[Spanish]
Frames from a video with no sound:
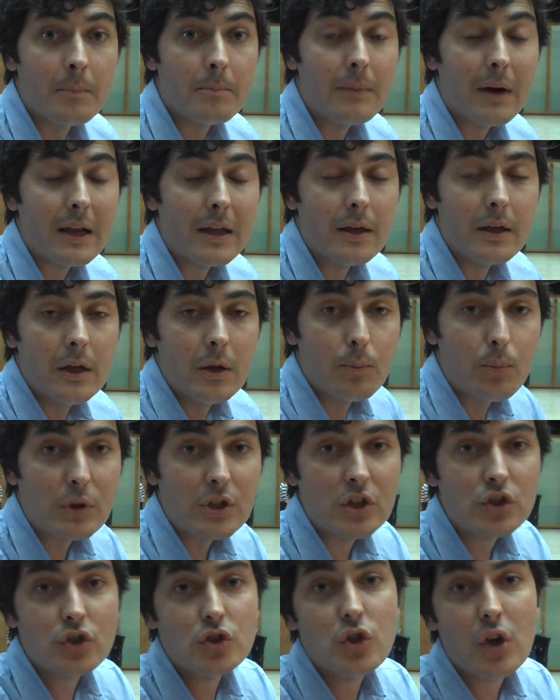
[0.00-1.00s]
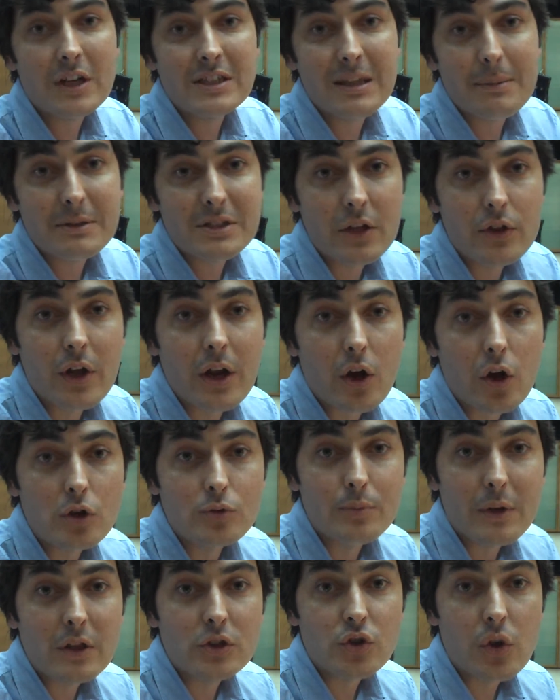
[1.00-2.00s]
¿Vale? Pues eso es lo que está pasando ahora con
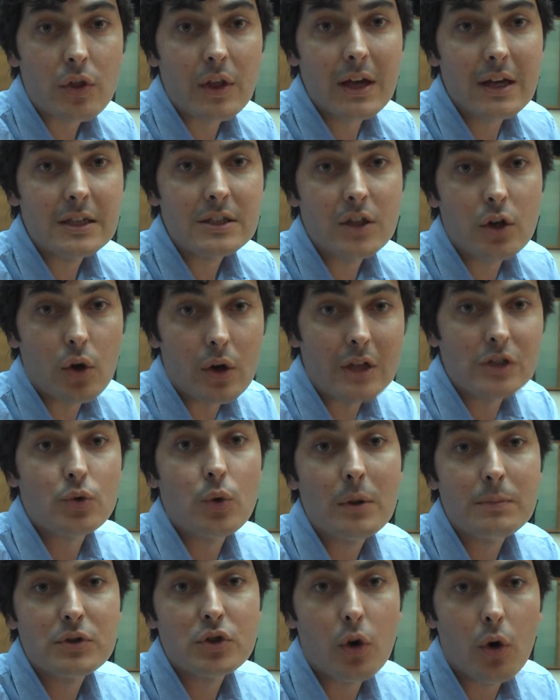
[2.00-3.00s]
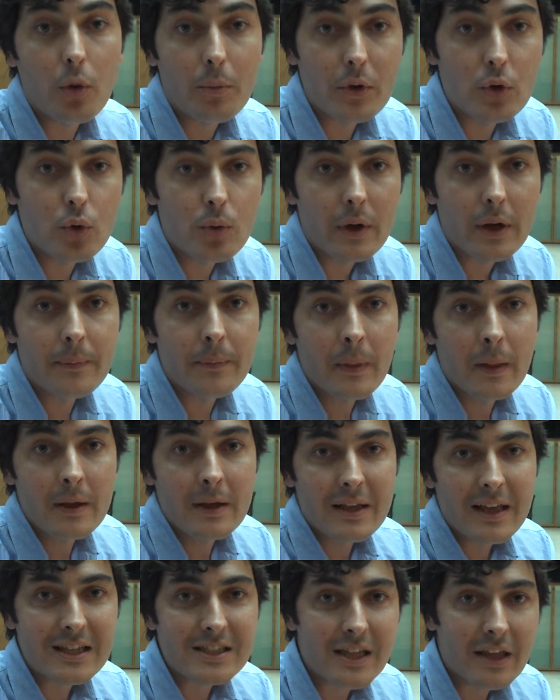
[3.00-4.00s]
los medios sociales y con las webs como Minube
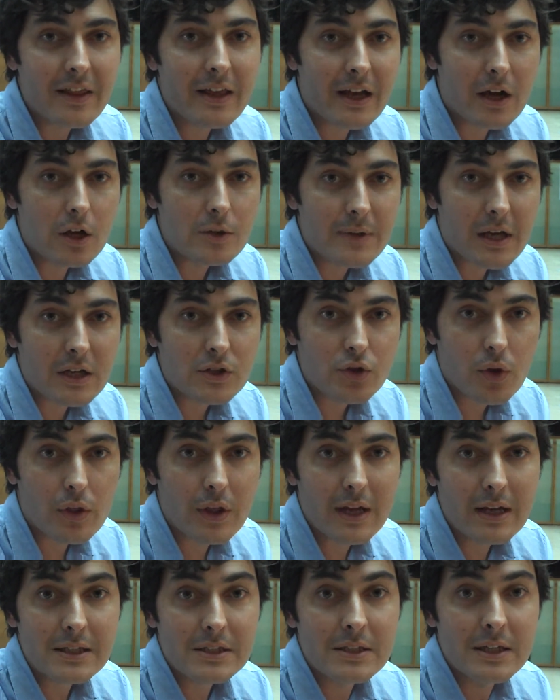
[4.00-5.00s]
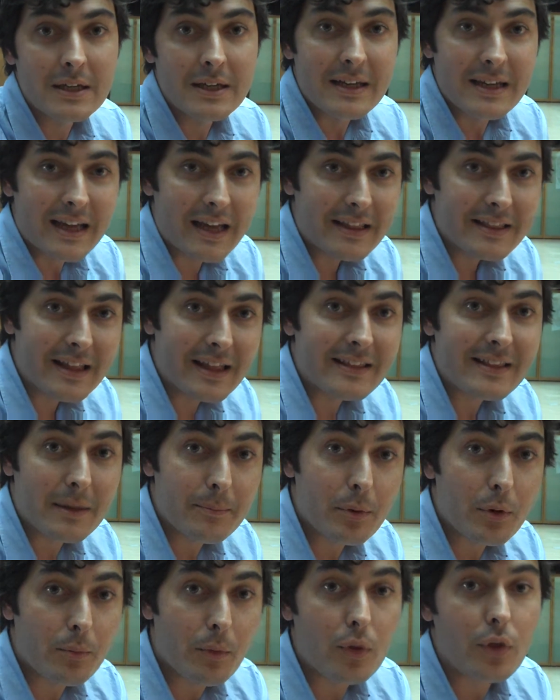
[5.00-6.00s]
que se dedican a los viajes sociales. Intentan
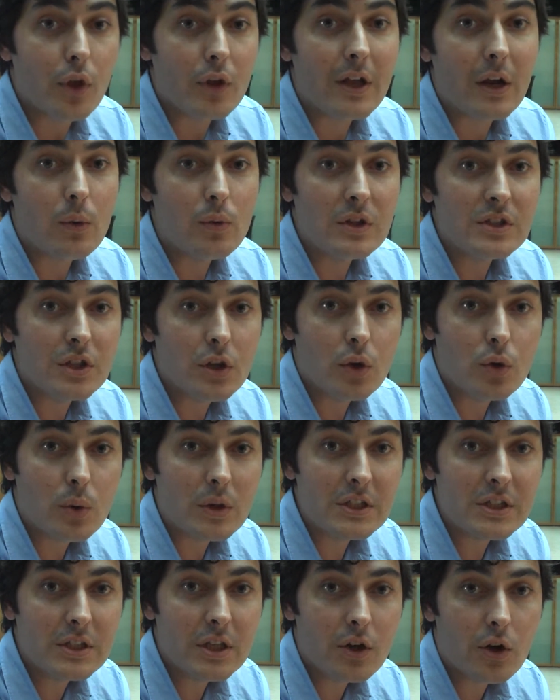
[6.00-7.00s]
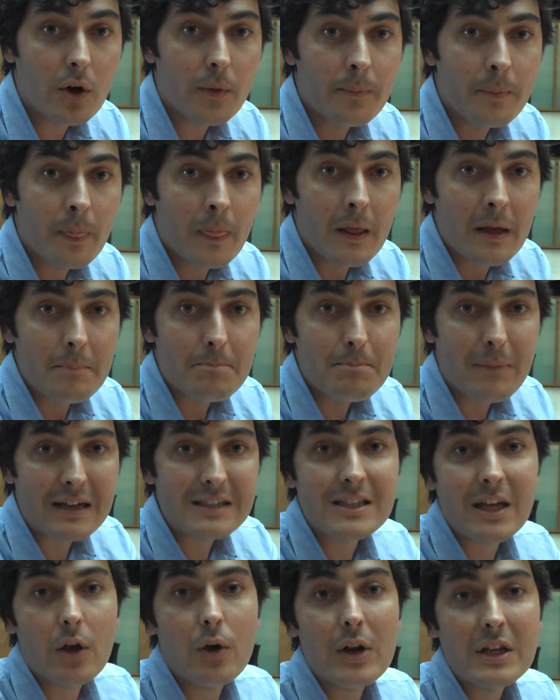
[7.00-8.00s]
promocionar un destino turístico
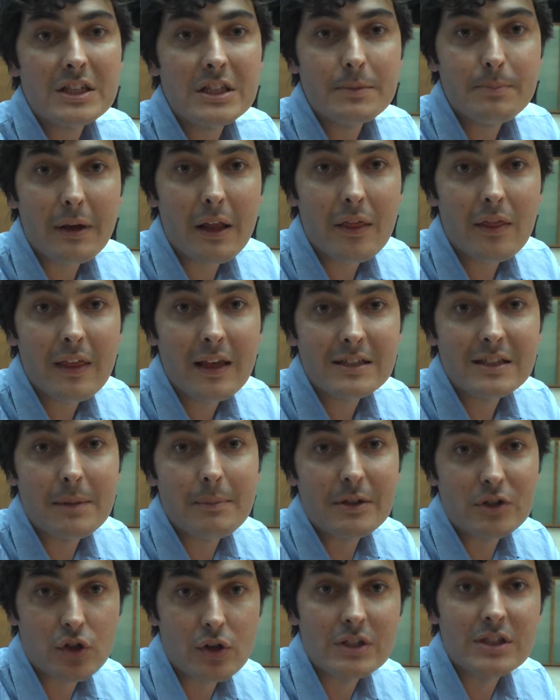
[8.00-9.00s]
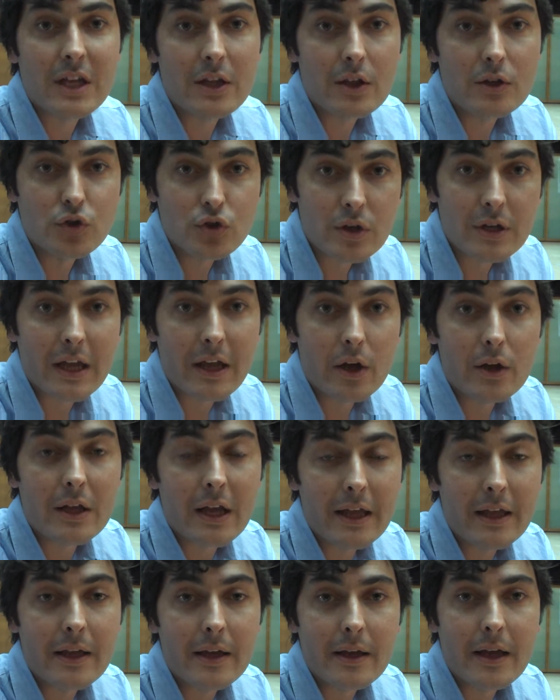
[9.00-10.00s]
basado en las experiencias de personas que
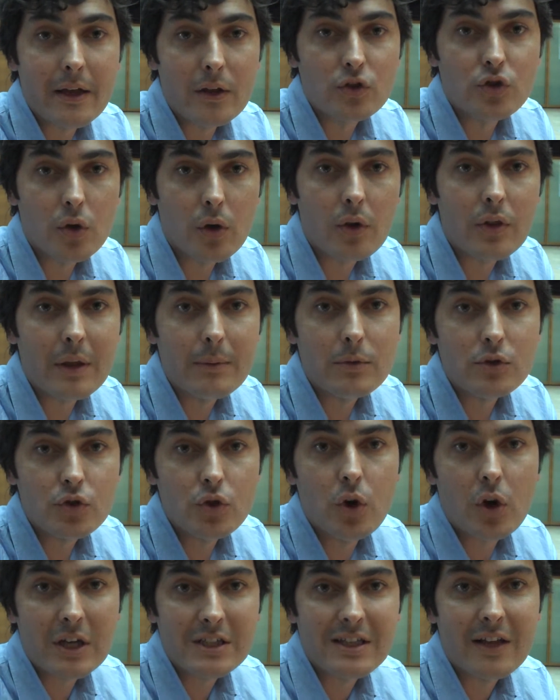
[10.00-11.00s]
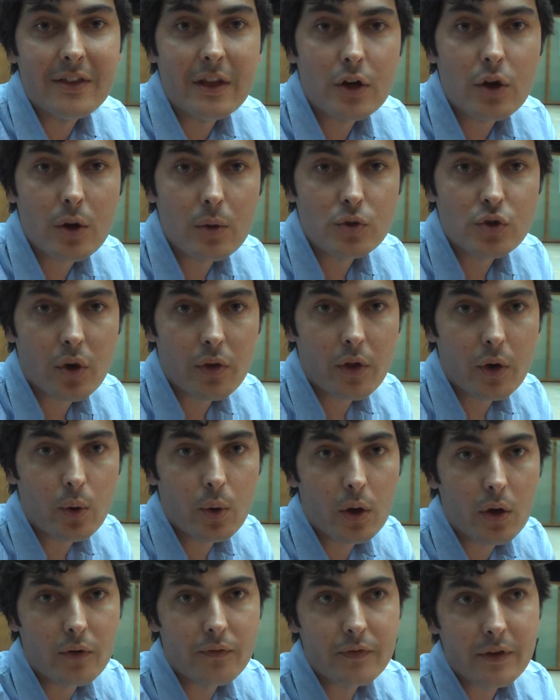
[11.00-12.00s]
nos, conocemos ¿no? o que están dentro de nuestro
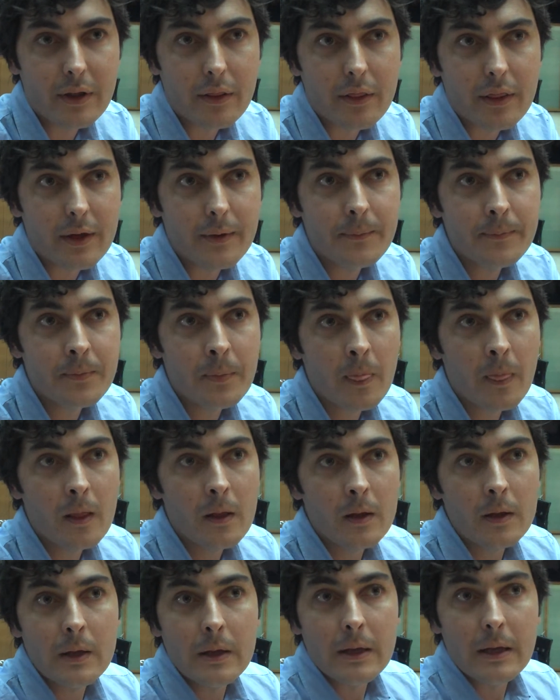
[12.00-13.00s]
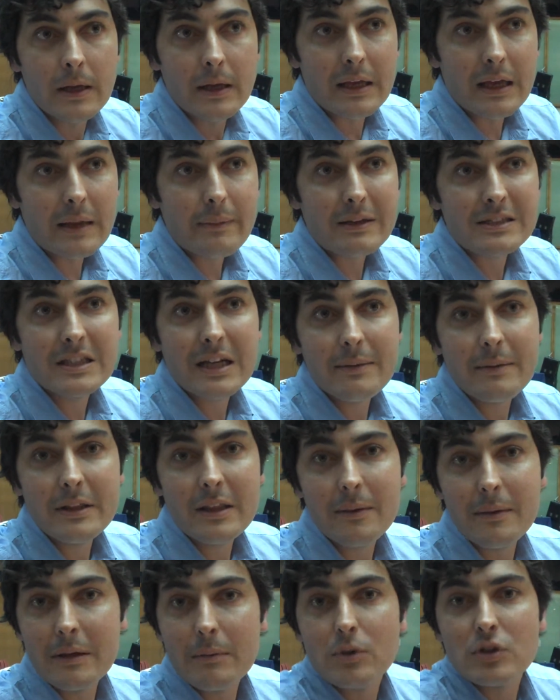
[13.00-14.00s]
círculo de confianza. Y
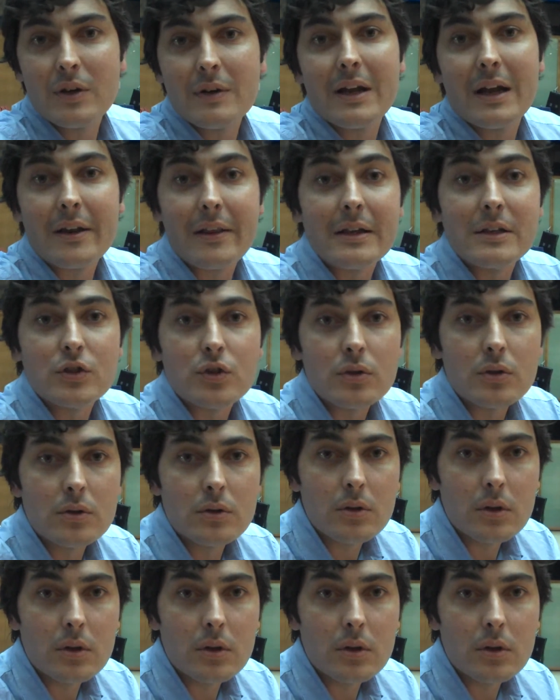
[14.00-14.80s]
básicamente venimos a hablar de eso.